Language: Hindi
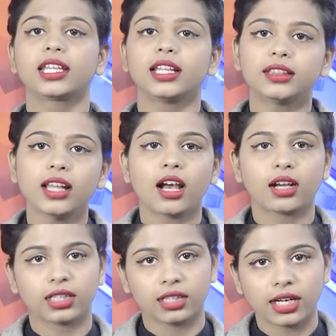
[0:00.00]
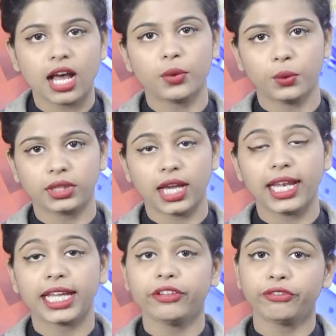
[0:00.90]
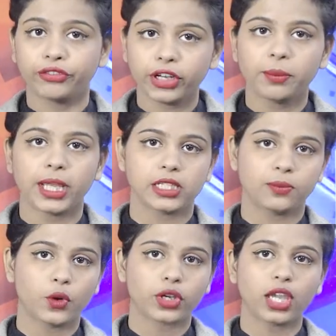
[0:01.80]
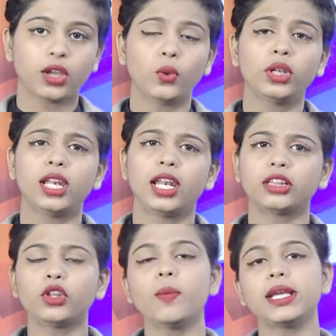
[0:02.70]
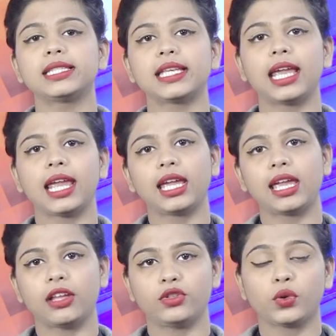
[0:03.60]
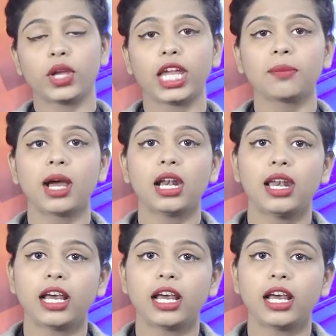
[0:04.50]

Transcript: कितना खतरनाक होता है लेकिन फिर भी स्मोकिंग उन लतों में से एक है जो एक बार